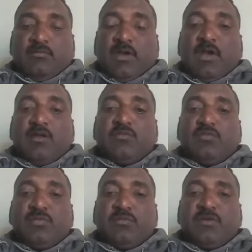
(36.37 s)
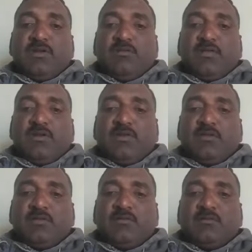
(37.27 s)
మహాకృపను బట్టి మరి
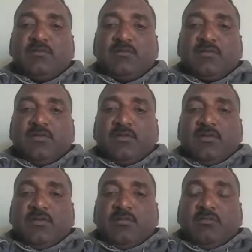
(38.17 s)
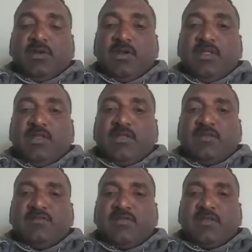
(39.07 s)
మళ్ళీ
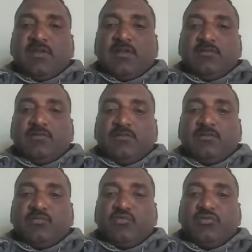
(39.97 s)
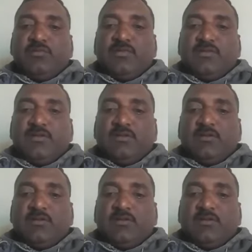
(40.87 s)
కేసీఆర్ గారు ముఖ్యమంత్రి